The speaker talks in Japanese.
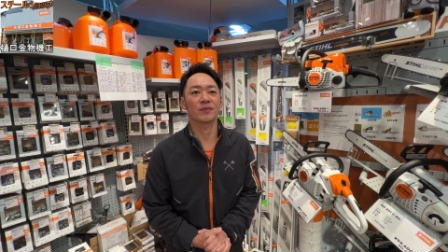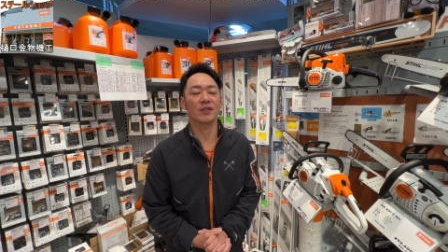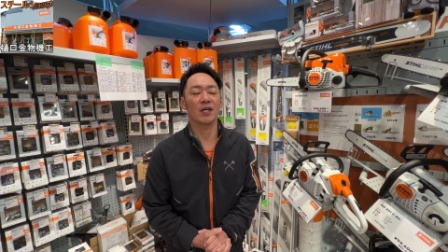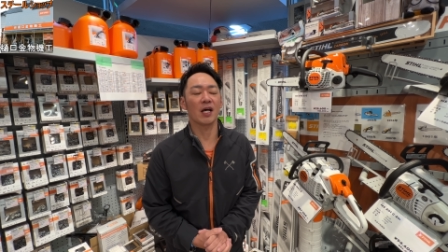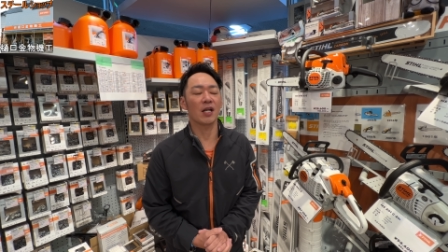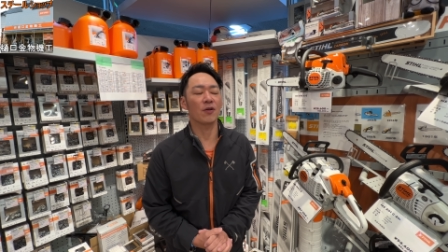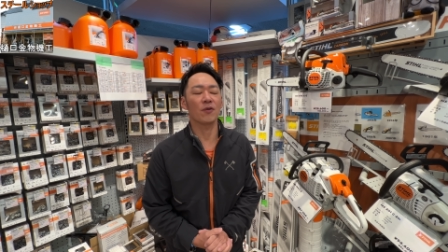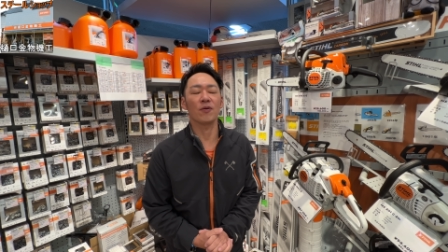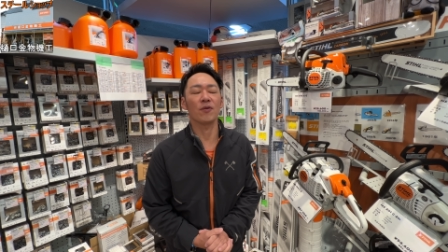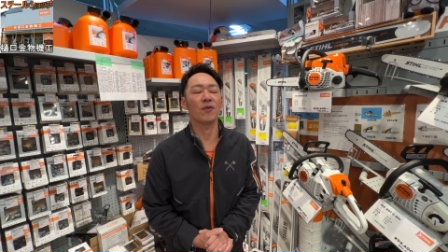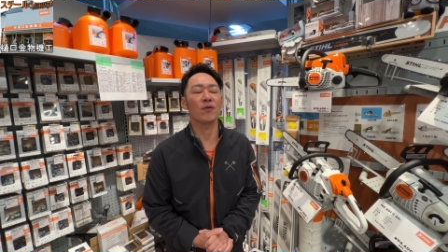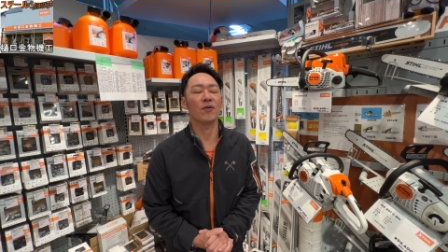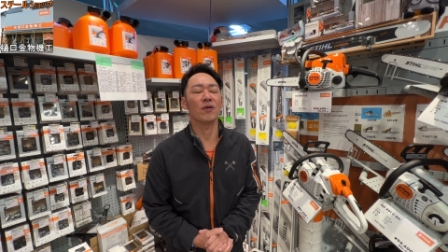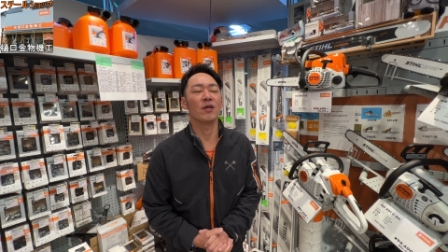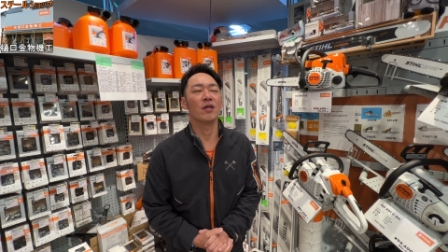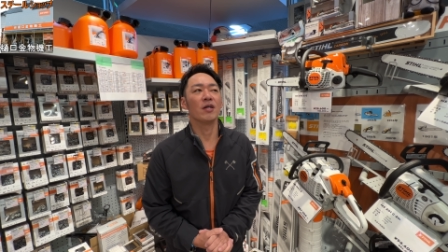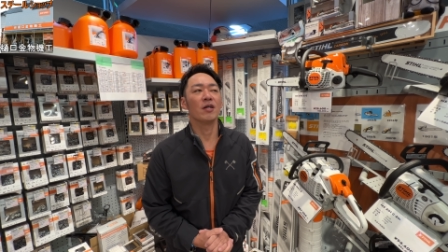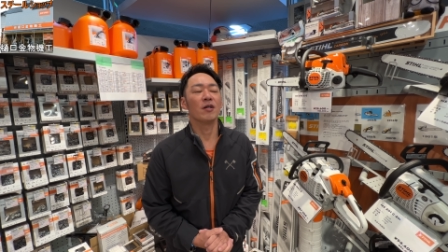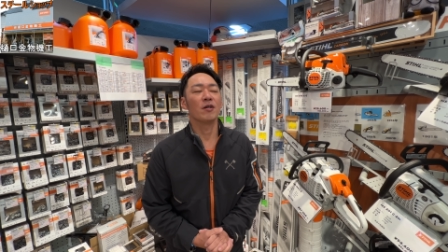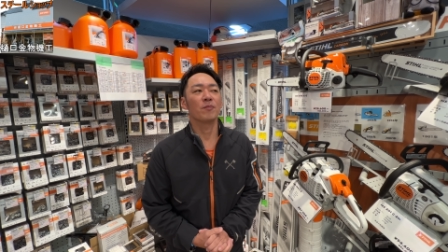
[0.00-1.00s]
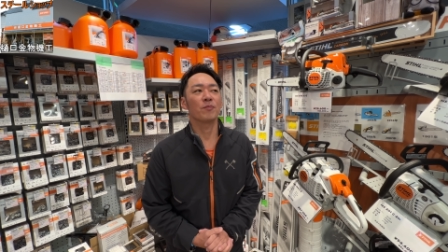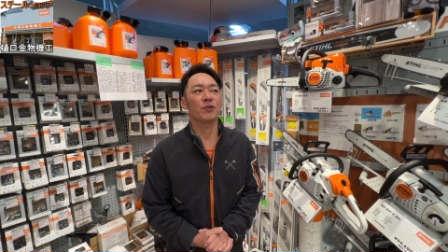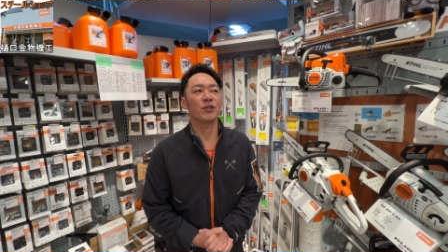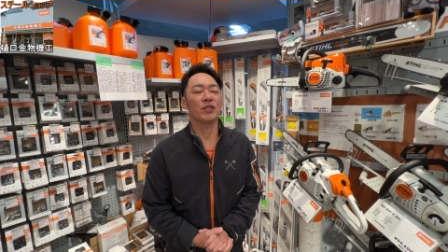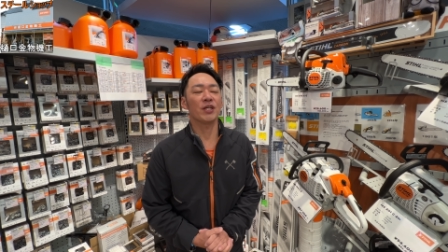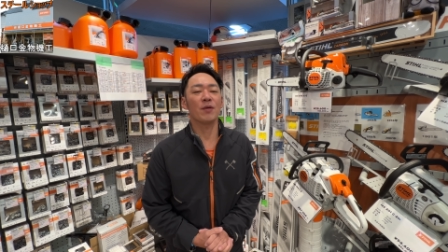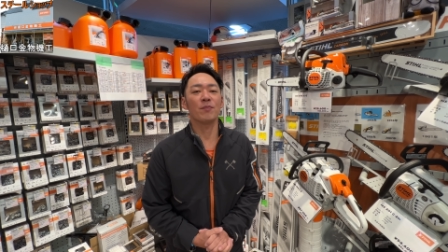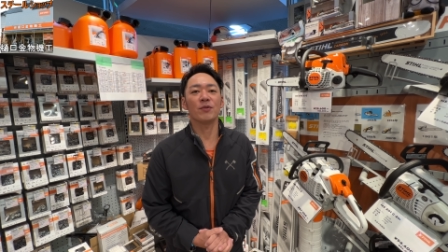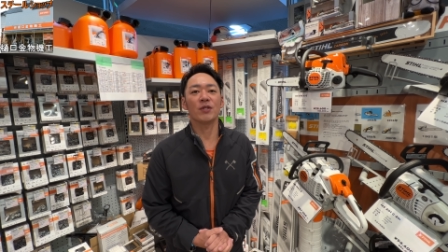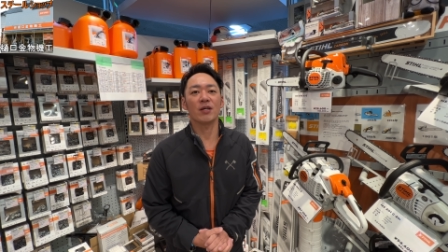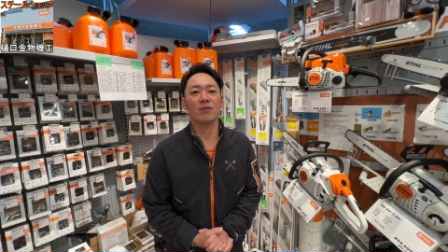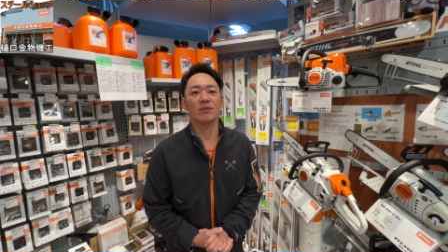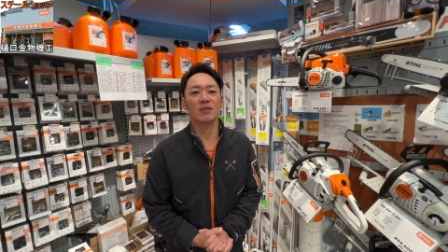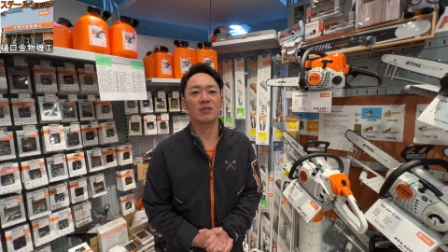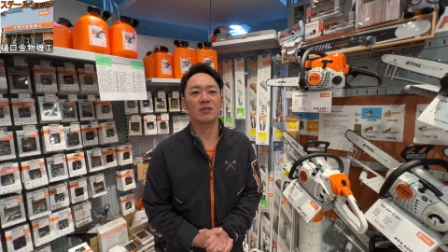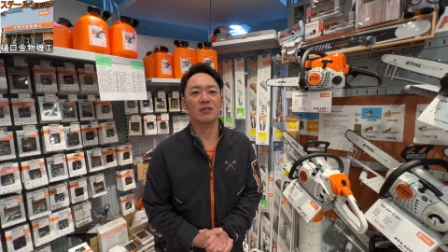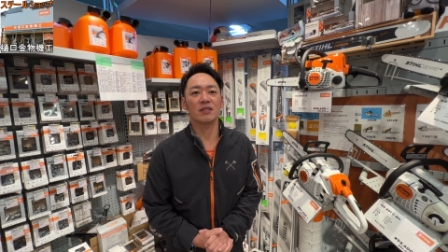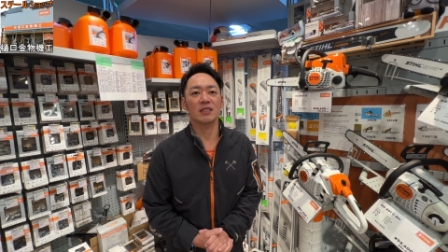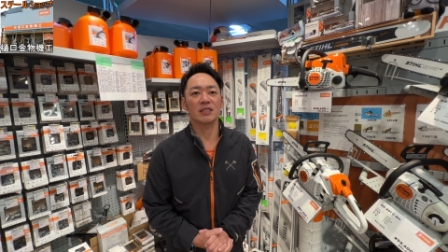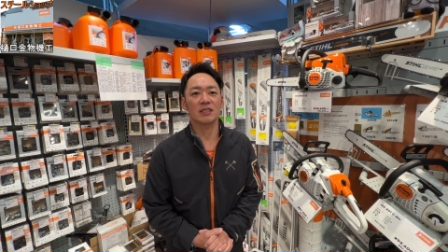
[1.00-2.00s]
あのー、
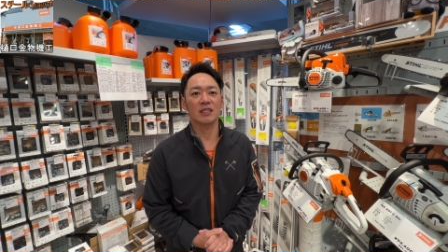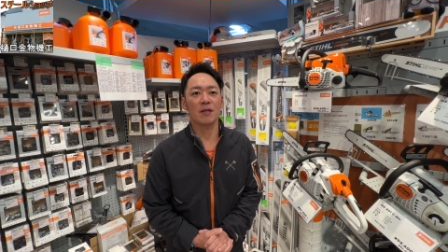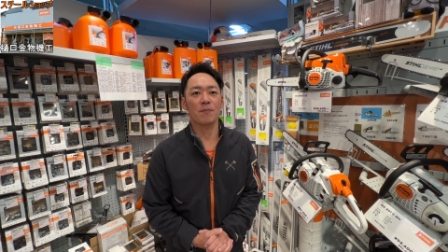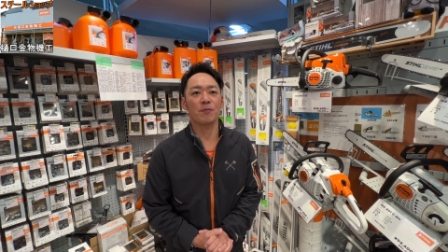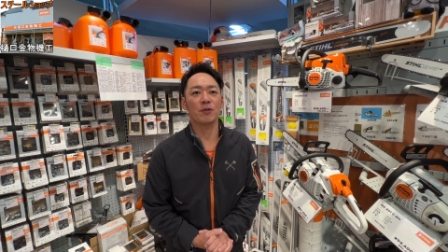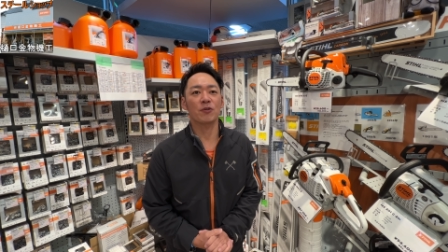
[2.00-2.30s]
ピーエムエムスリー ですね、